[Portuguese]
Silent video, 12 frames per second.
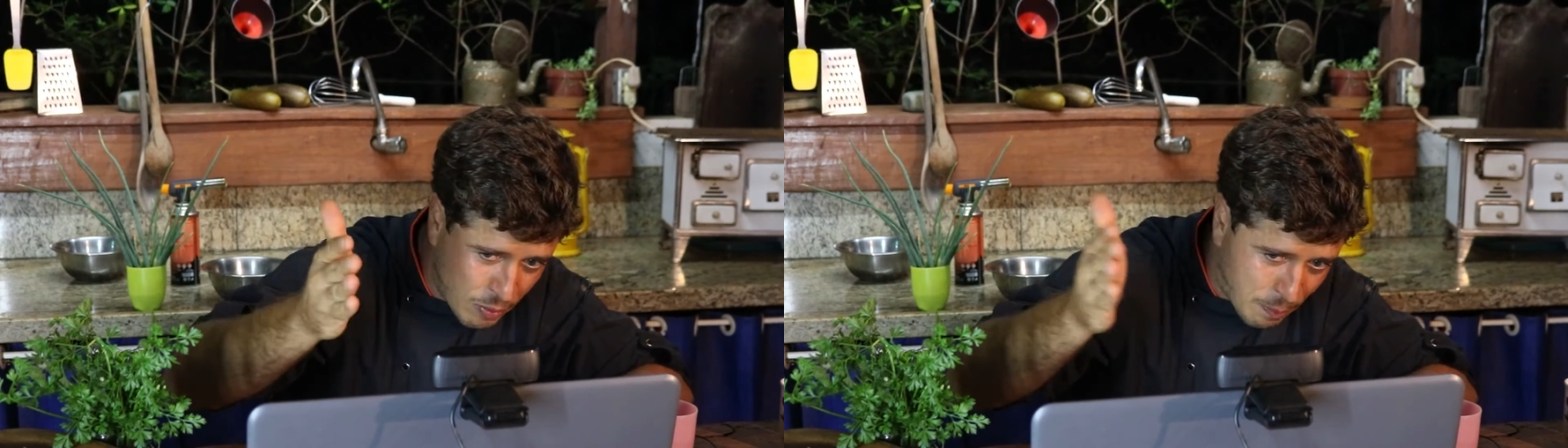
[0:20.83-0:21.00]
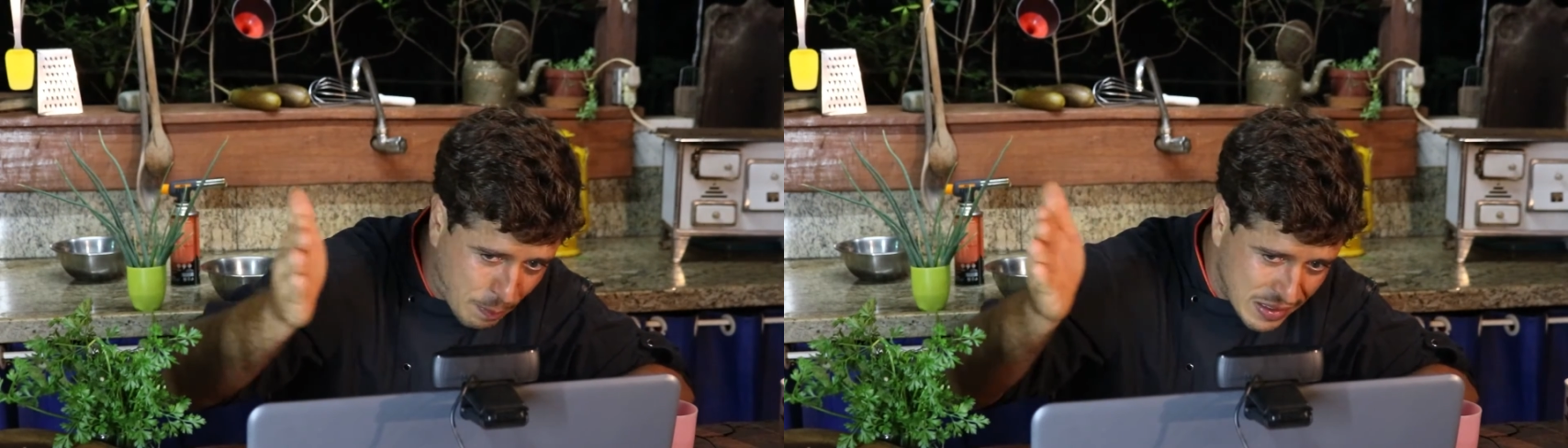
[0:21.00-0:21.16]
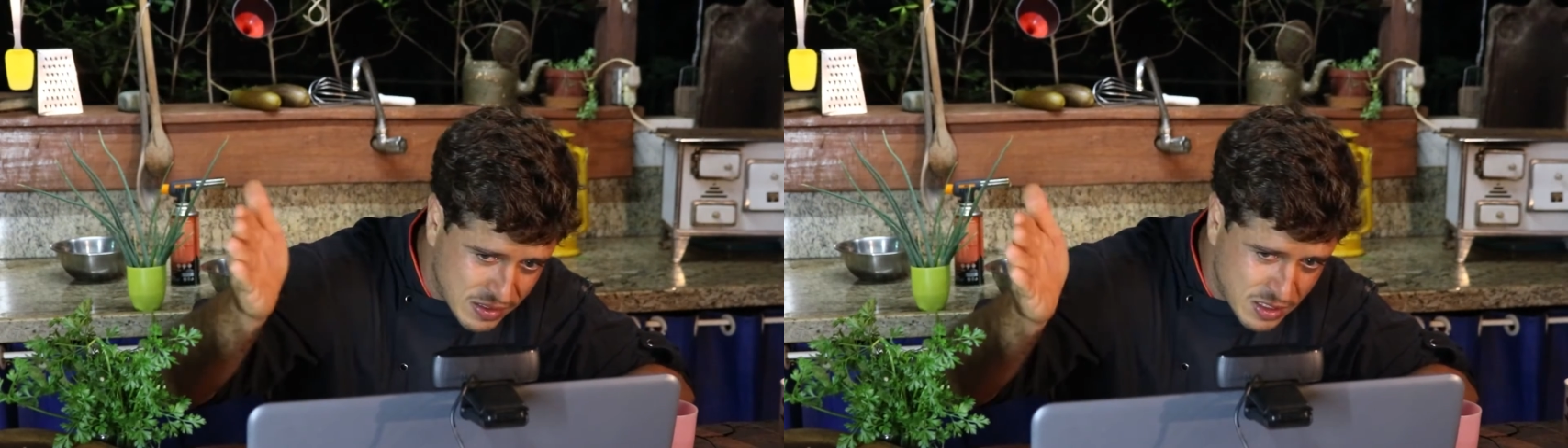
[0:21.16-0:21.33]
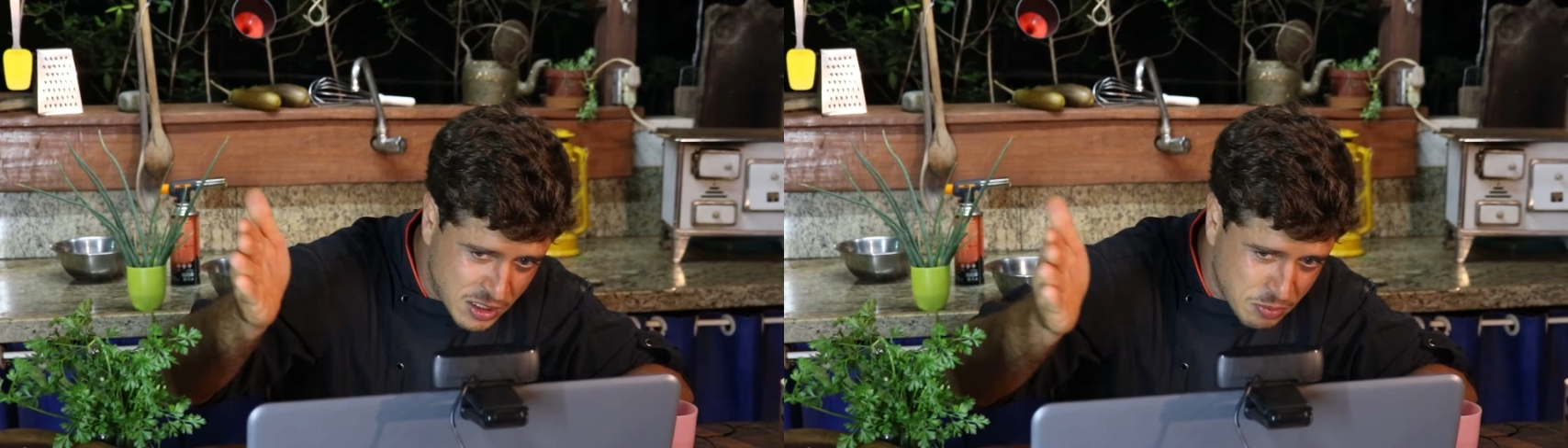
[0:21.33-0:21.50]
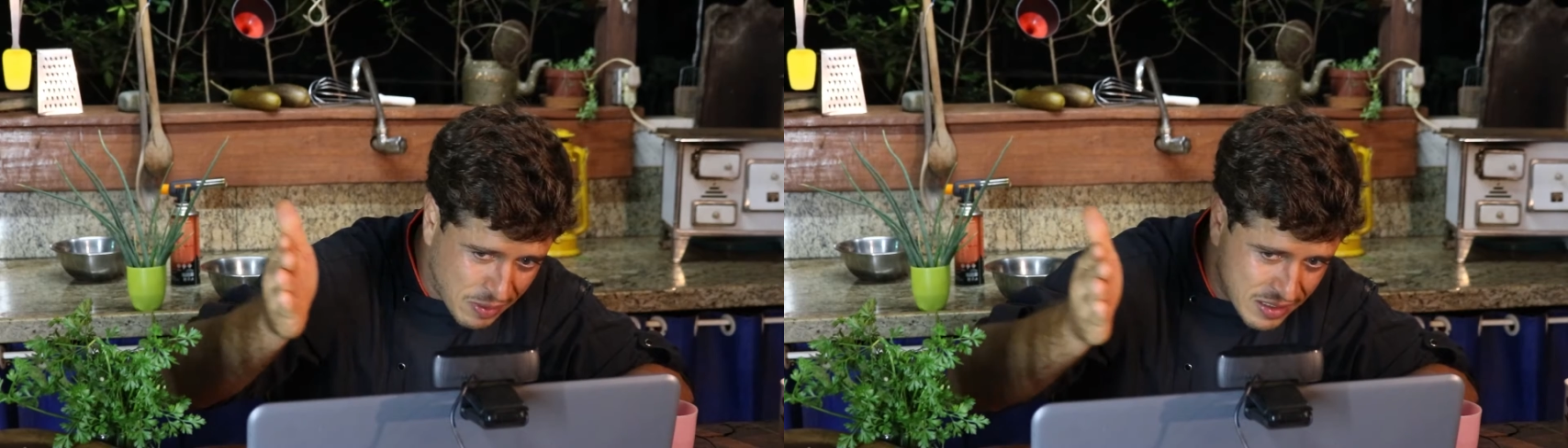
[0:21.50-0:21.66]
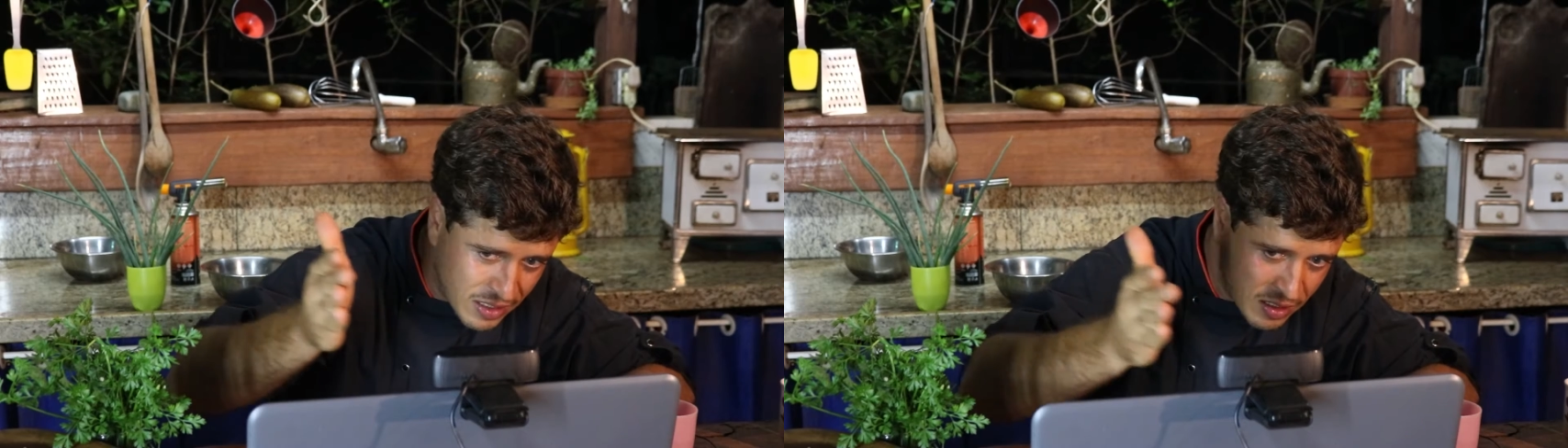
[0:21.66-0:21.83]
uma pazinha de
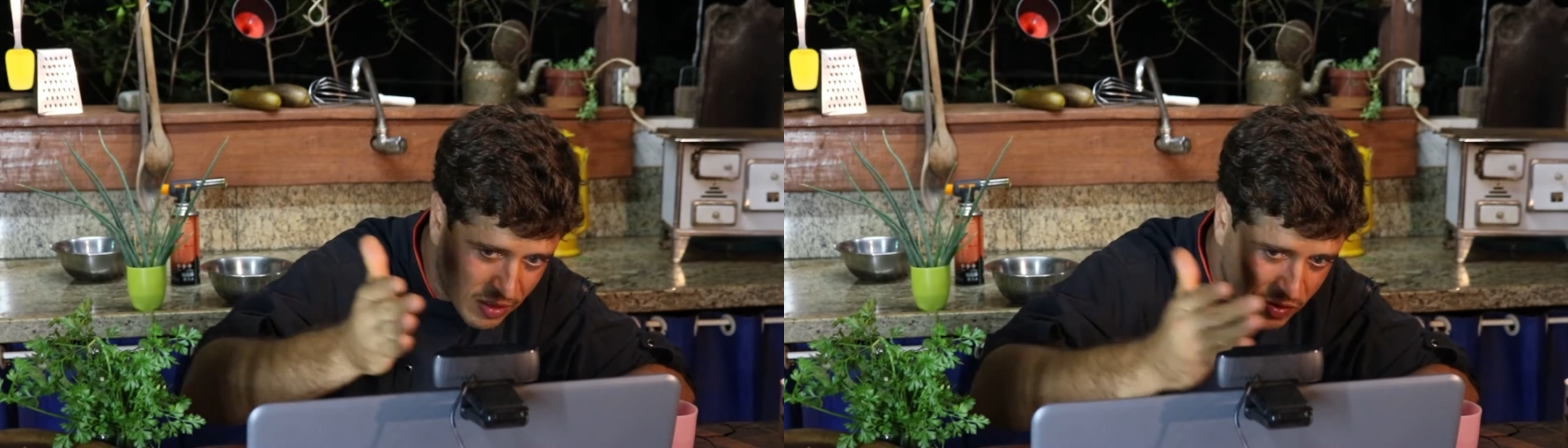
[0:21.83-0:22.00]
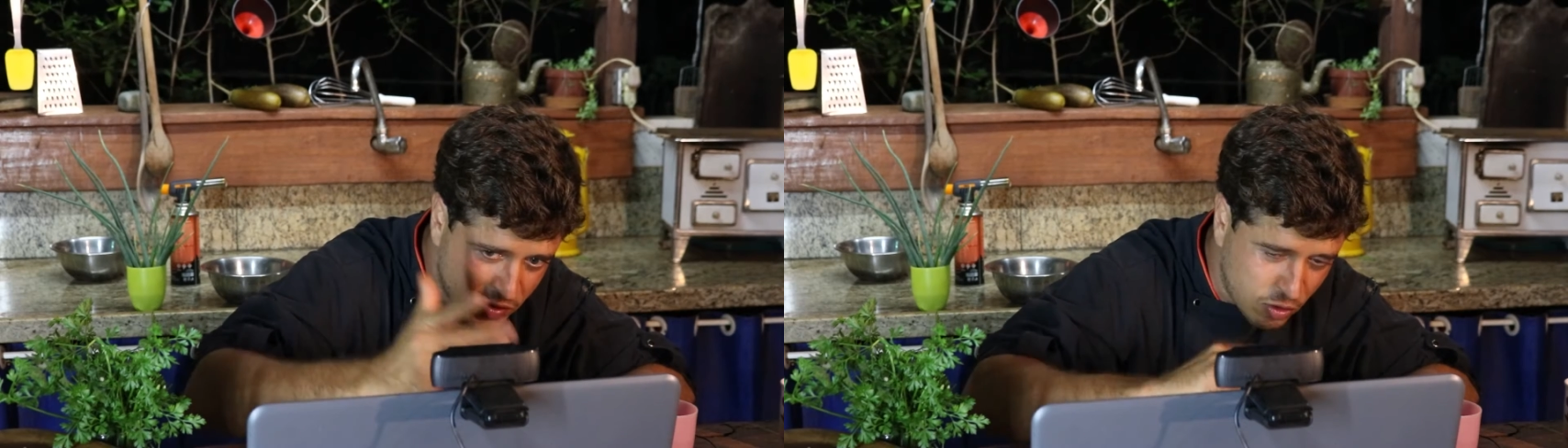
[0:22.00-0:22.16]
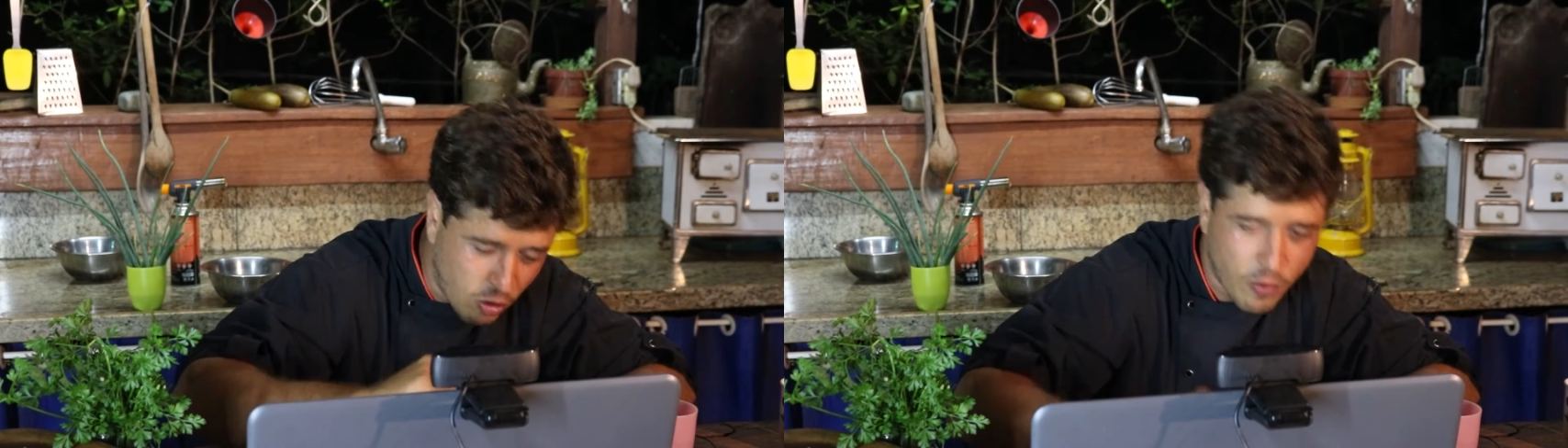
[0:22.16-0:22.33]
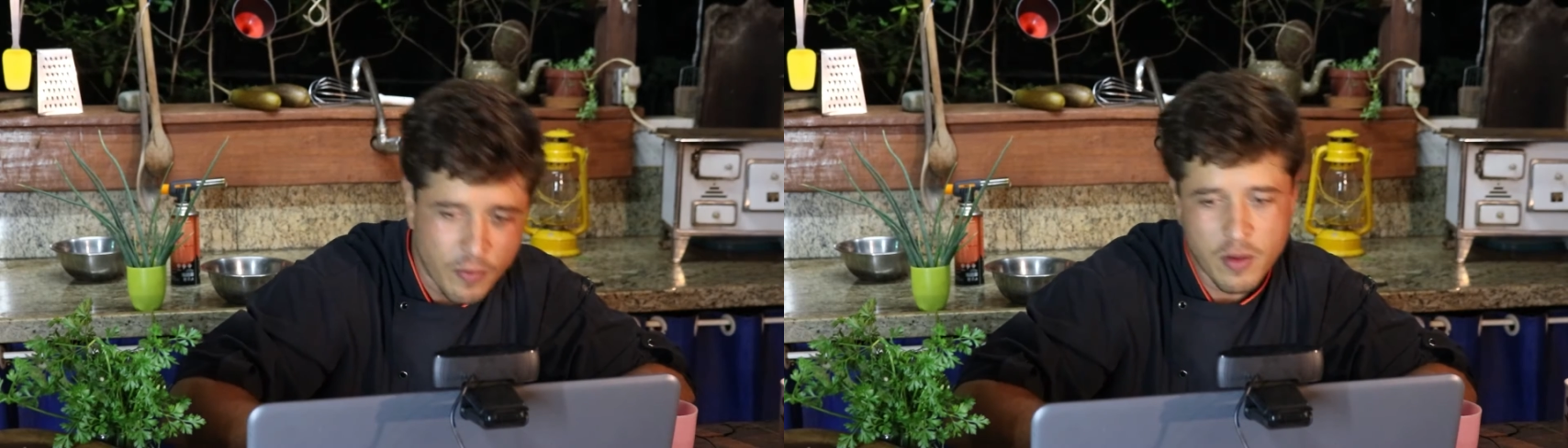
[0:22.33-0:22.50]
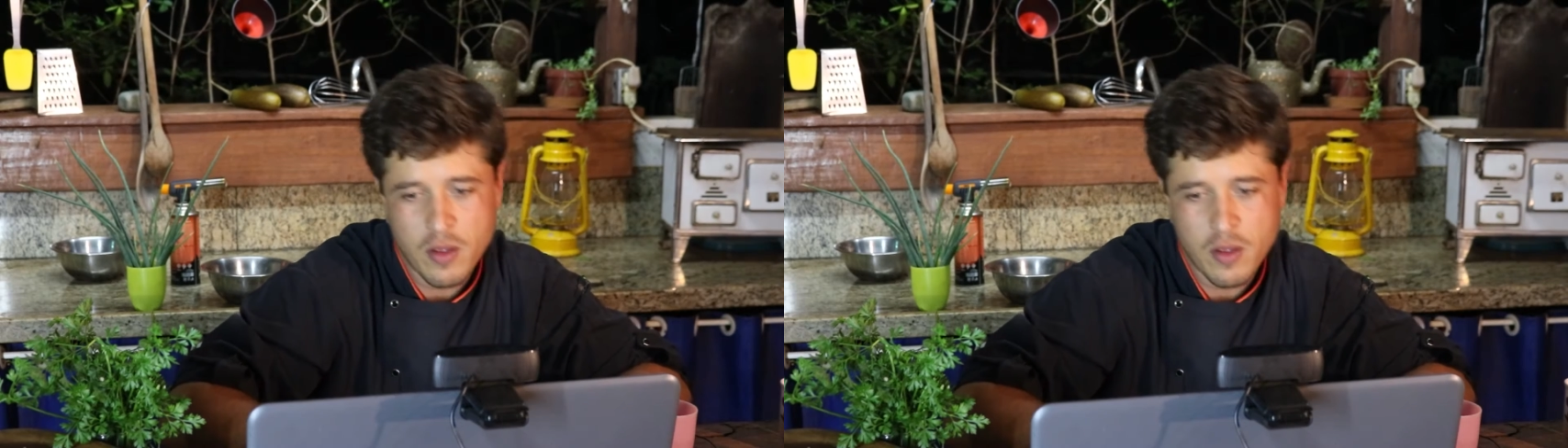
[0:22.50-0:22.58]
madeira assim, ó